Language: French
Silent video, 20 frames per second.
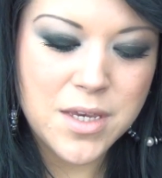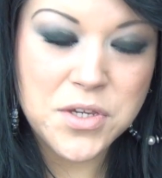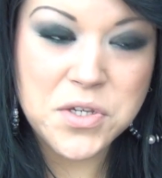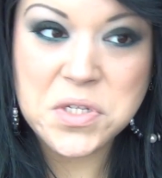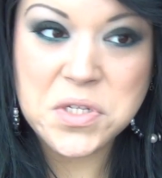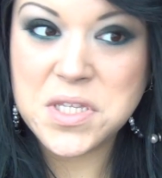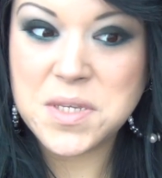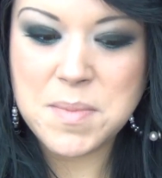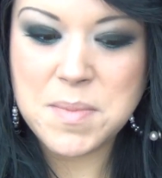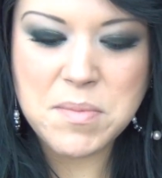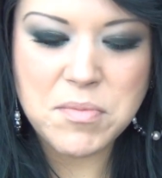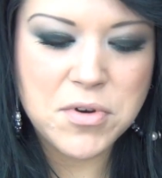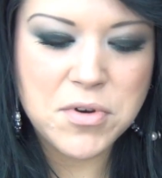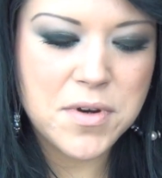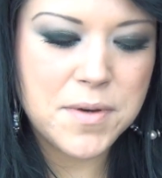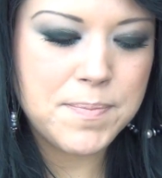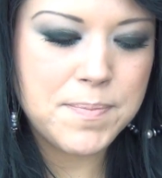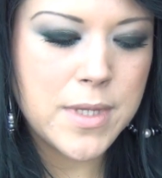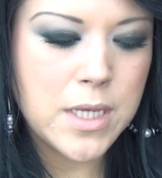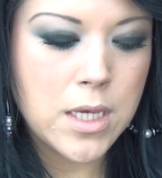sais pas
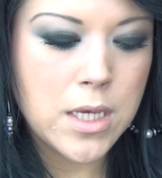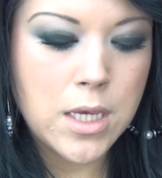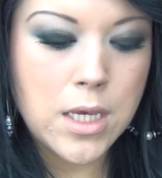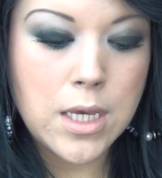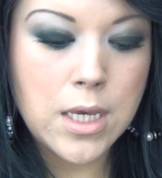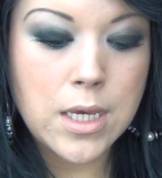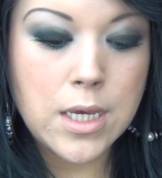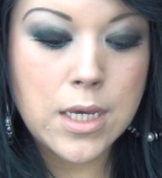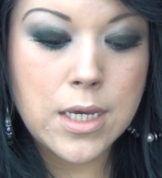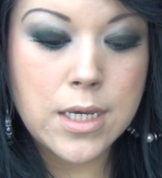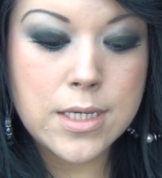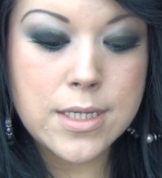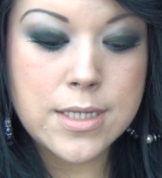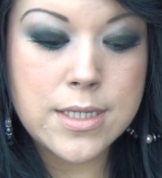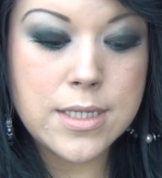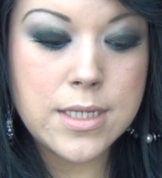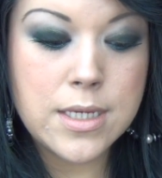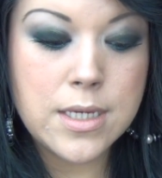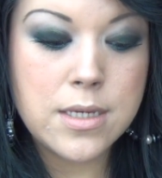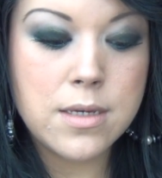pourquoi.
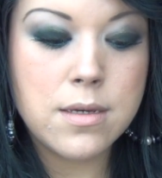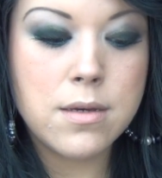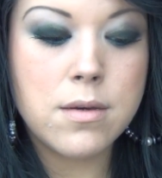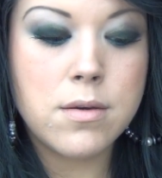Qui est,